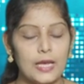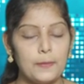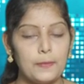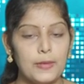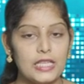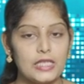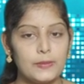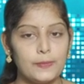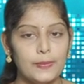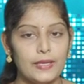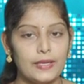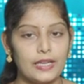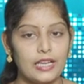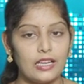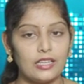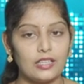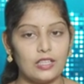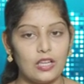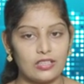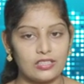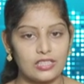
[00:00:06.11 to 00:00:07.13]
ఏపీ
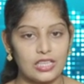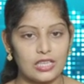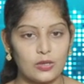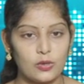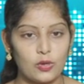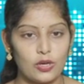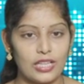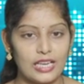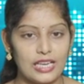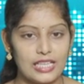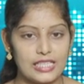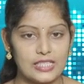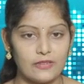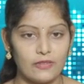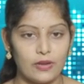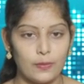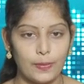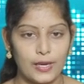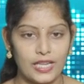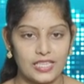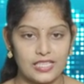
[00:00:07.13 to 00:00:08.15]
స్పీకర్ డాక్టర్ కోడెల
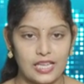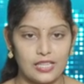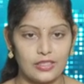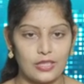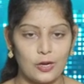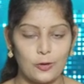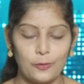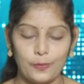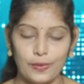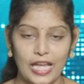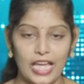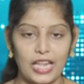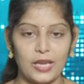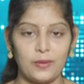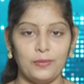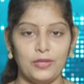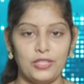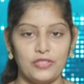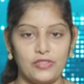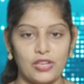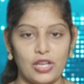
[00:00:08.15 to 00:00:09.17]
శివప్రసాదరావు
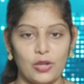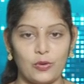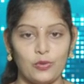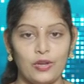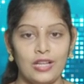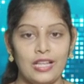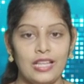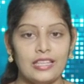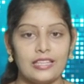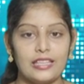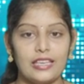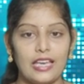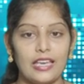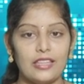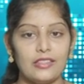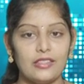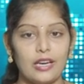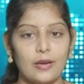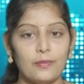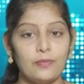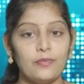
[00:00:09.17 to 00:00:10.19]
ప్రారంభించారు
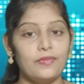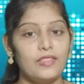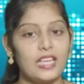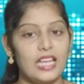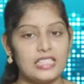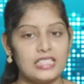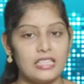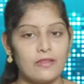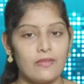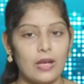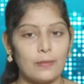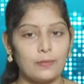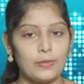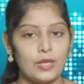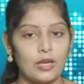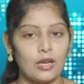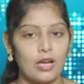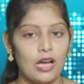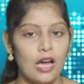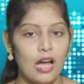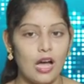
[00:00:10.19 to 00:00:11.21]
కేంద్రం
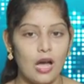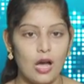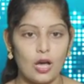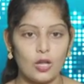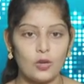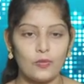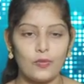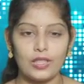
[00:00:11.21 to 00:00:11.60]
దేశవ్యాప్తంగా ఆరు